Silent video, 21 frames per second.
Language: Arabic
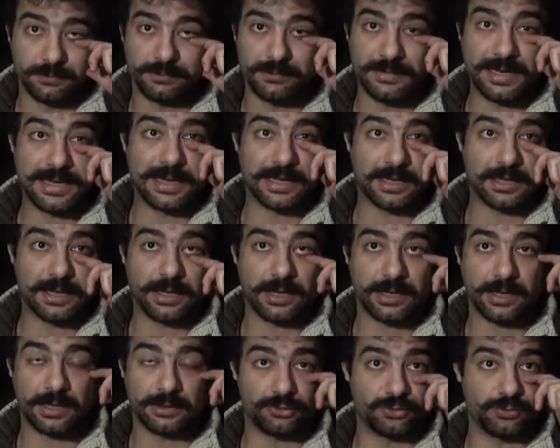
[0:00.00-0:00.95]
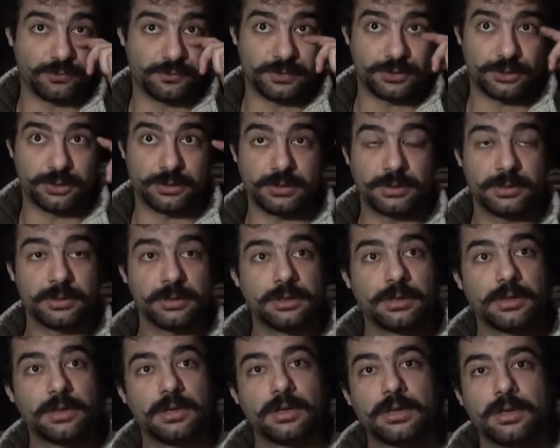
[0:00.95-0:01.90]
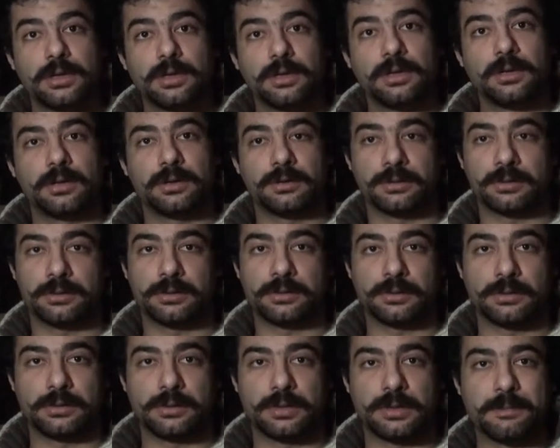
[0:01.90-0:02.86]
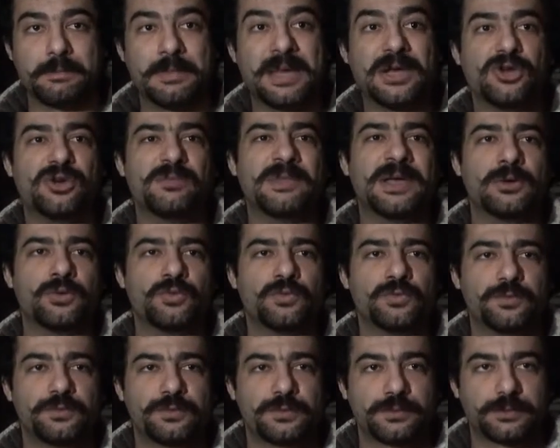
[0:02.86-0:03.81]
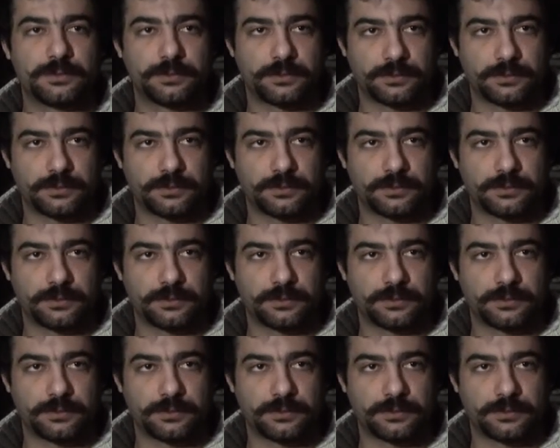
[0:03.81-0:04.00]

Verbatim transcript: مانك رايحه تشوفي شيء آه، منه مألوف